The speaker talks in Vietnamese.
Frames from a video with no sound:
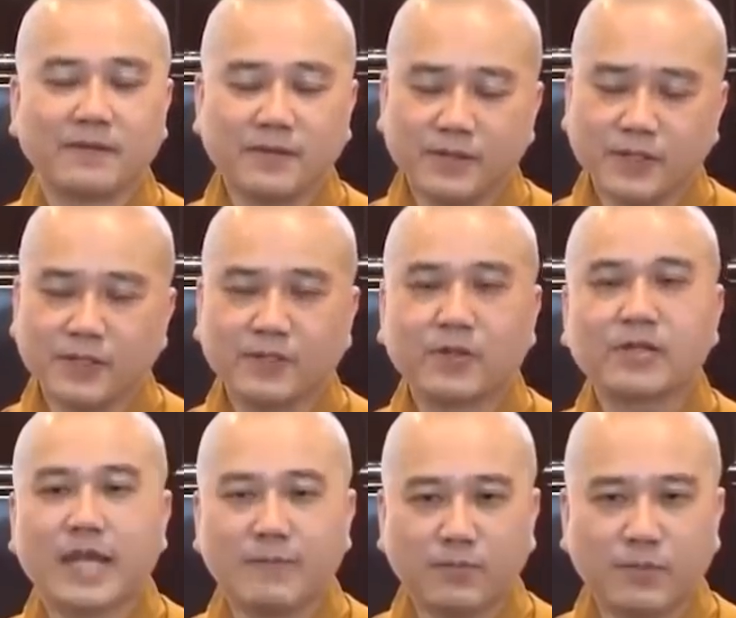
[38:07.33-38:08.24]
Người có
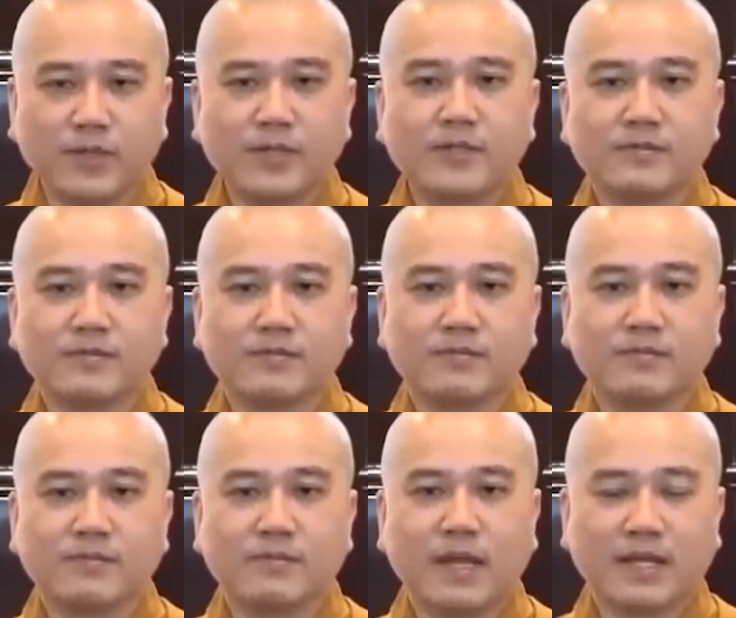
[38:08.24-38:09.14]
tàm quý
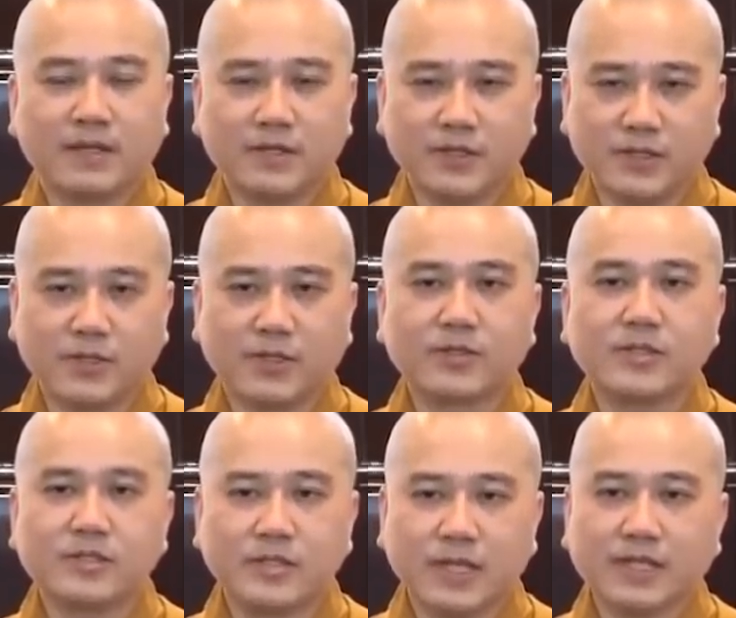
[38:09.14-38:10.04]
là người có
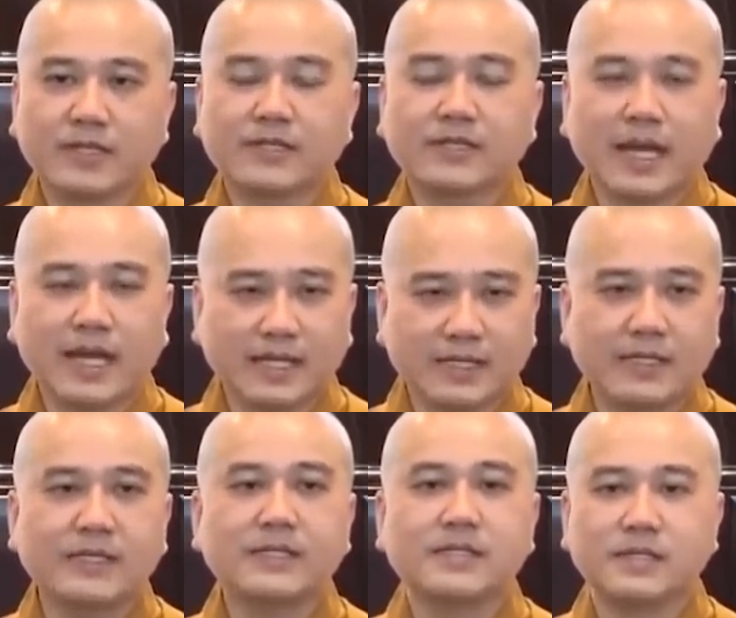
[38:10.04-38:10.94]
tư cách thăng
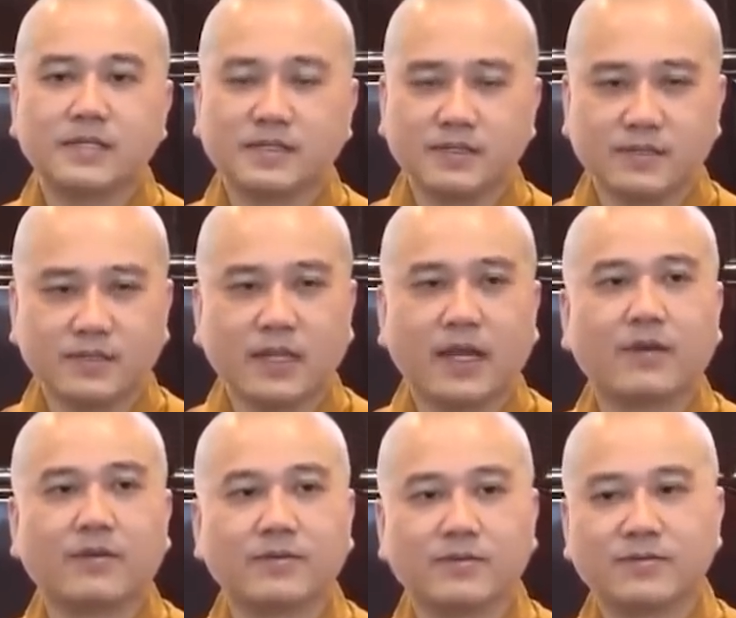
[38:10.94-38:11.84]
tiến trên đường
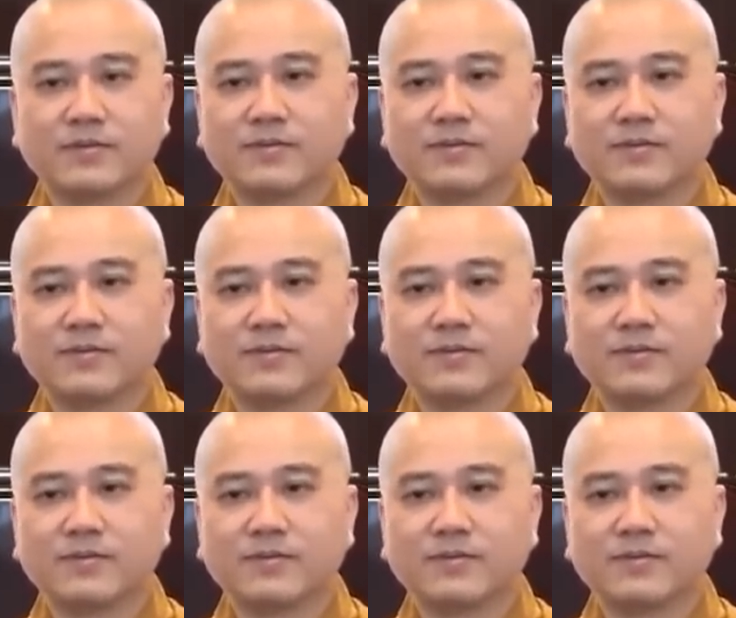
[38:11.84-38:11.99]
đạo.